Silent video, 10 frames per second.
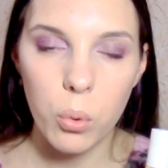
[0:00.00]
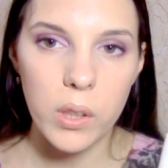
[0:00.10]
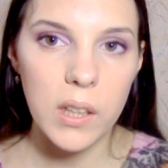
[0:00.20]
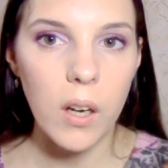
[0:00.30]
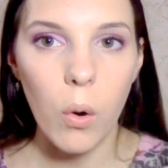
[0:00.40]

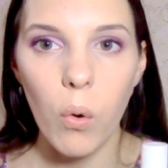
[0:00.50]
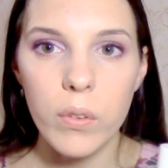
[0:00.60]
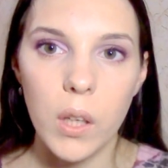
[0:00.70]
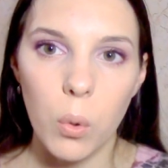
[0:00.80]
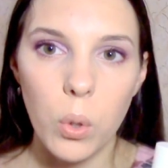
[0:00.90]
или
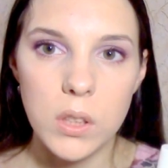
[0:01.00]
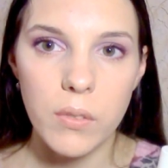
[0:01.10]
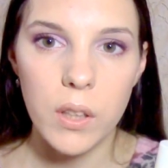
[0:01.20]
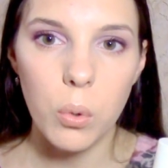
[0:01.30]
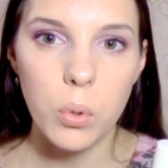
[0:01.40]
какого-то розового,
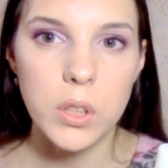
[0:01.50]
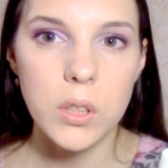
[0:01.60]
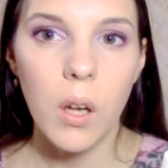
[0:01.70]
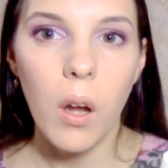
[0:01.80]
то есть